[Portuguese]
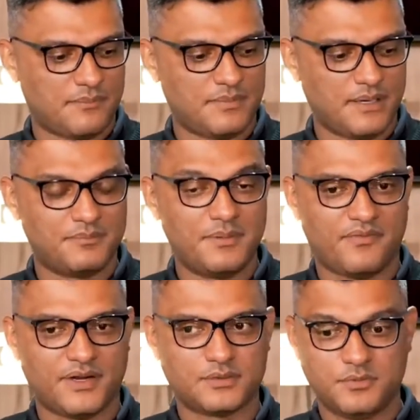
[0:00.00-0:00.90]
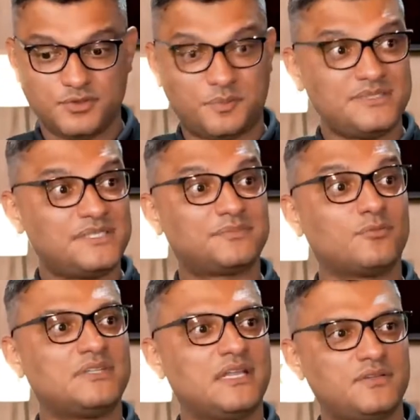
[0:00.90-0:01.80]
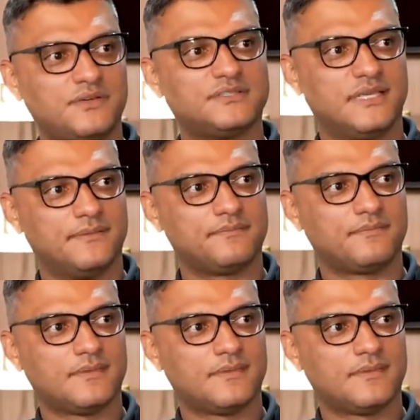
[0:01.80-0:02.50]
a Bíblia fala sobre isso, os princípios estão dentro de você.